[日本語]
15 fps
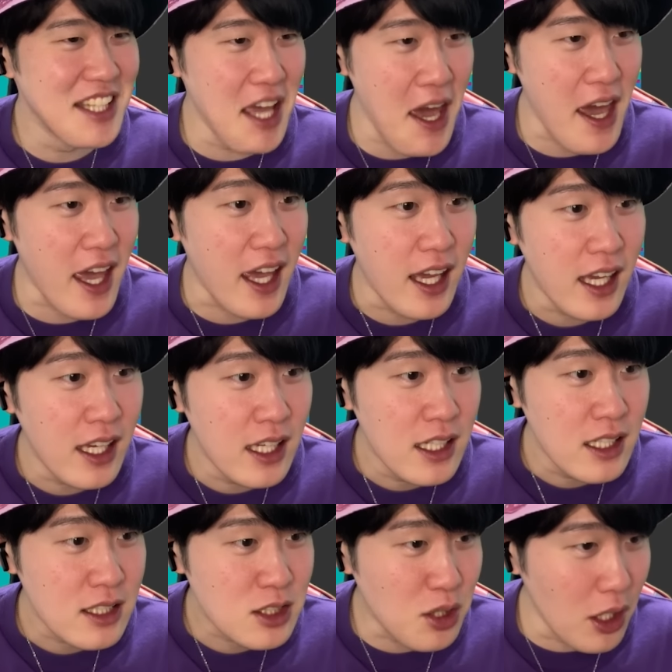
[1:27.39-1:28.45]
で、
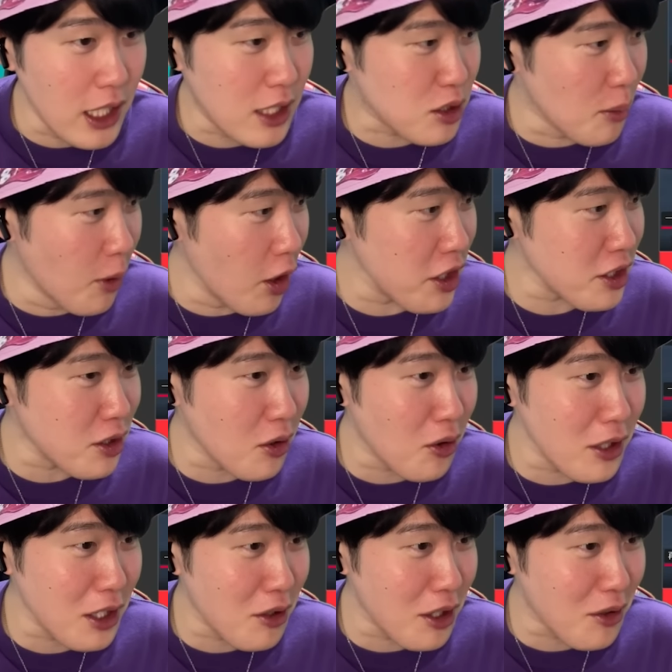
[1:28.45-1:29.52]
その後もう一個、
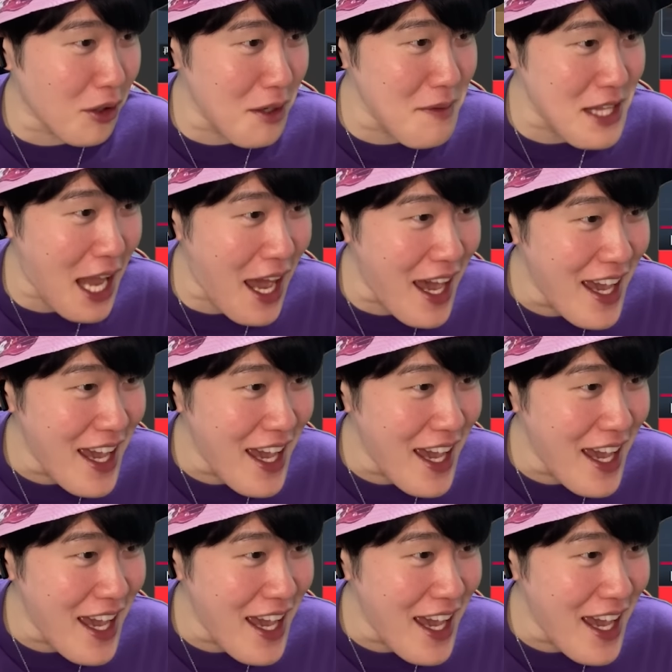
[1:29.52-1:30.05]
これこれこれ見て、